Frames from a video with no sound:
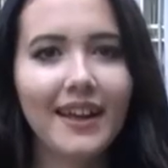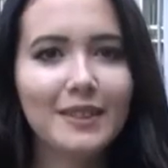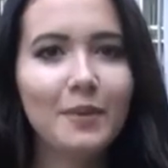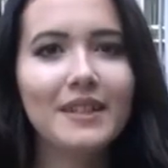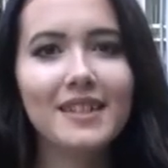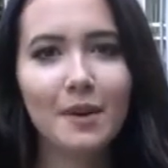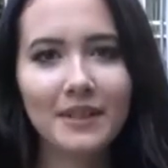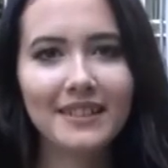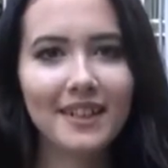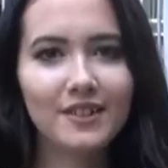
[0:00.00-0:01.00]
Это были
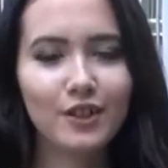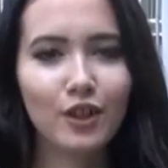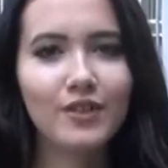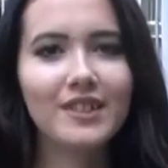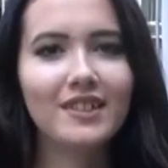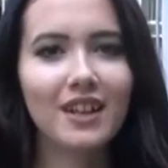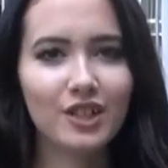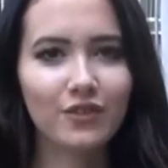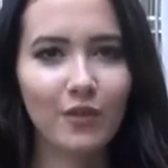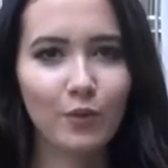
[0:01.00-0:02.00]
самые интересные новости
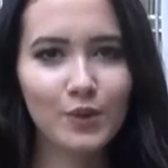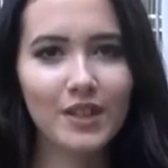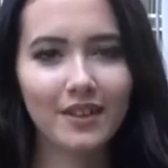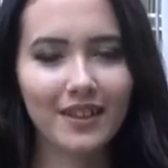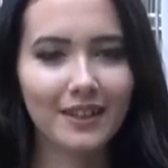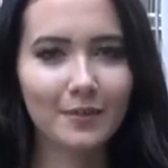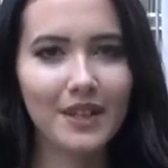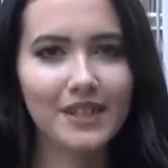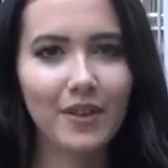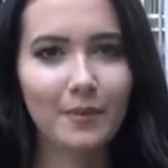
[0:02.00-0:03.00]
нашего вуза. На
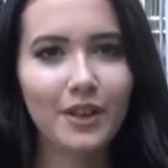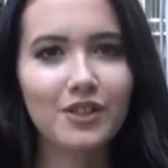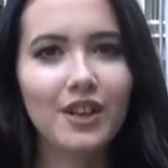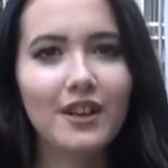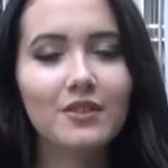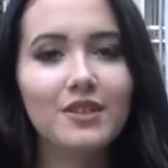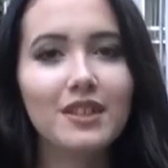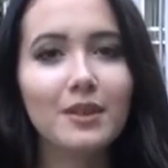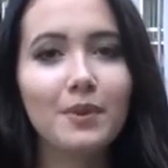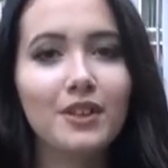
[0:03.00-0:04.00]
этом я с вами
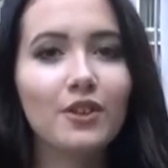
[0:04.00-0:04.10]
прощаюсь и